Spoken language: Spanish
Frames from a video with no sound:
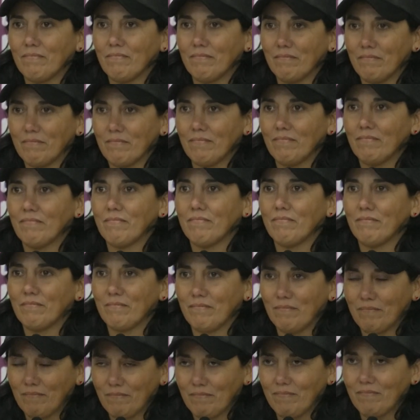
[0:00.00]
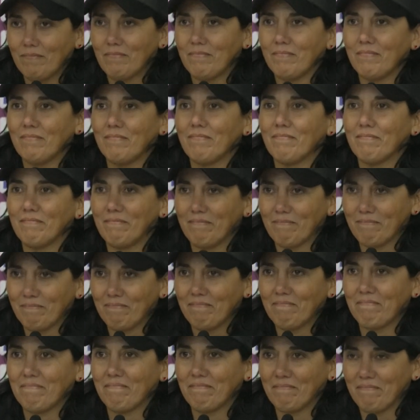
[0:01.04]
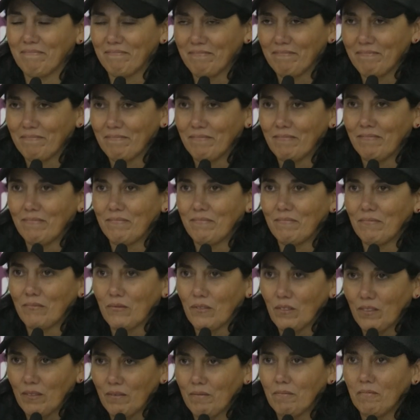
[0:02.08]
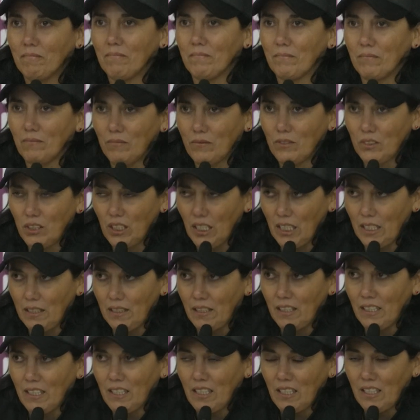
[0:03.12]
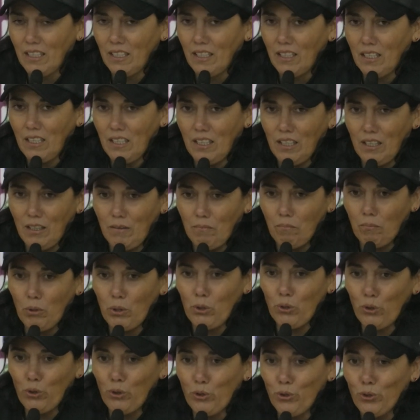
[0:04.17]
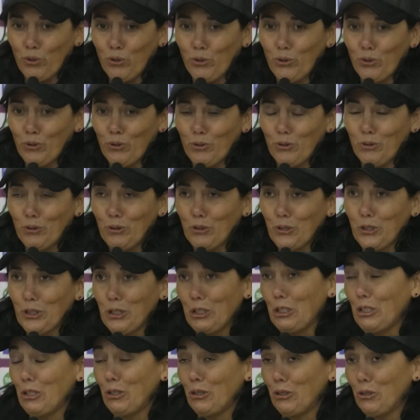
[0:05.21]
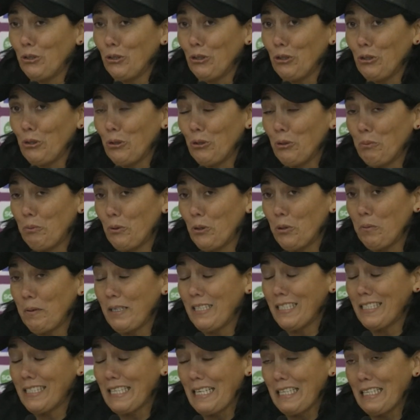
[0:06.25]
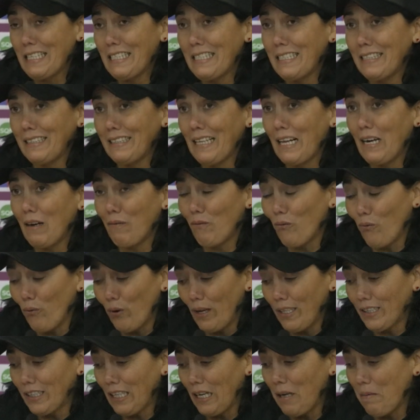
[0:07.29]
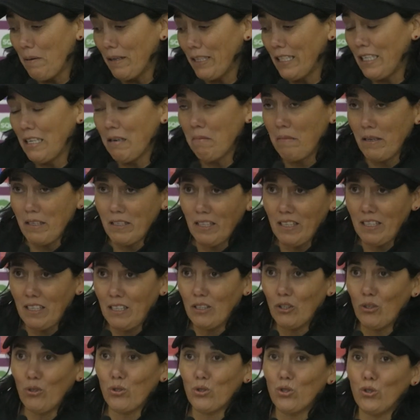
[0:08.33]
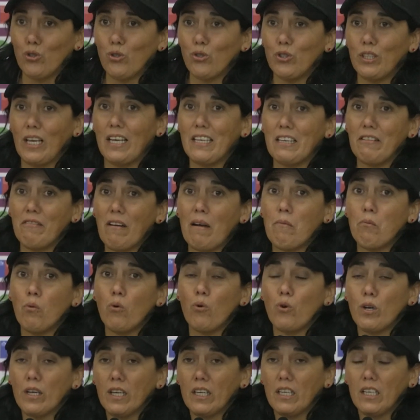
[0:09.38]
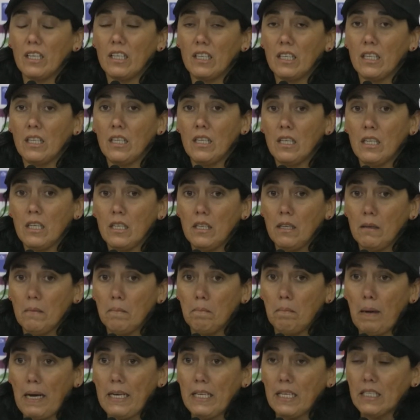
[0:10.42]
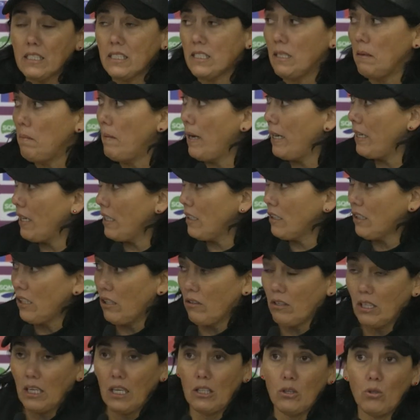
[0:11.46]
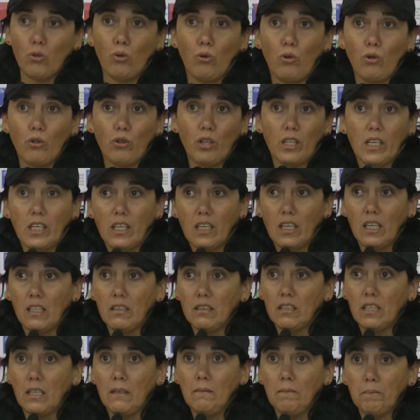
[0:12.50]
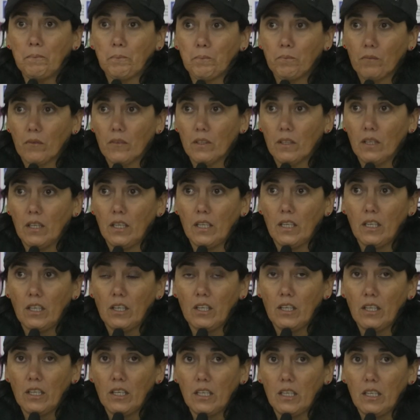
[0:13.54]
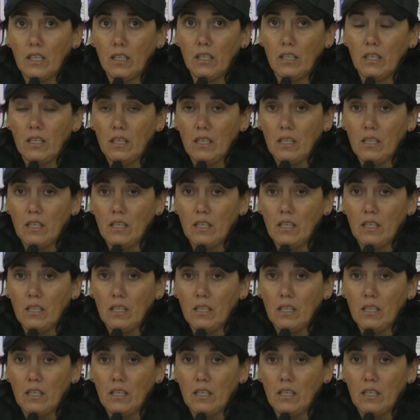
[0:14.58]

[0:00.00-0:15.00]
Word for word: infantil, pero sin embargo también es importante su proceso formativo. Sí. Bueno, no, no, puedo pensar dar vuelta a la página mañana. Nosotros ya llevamos eh, varias semanas trabajando con los dirigentes. Eh,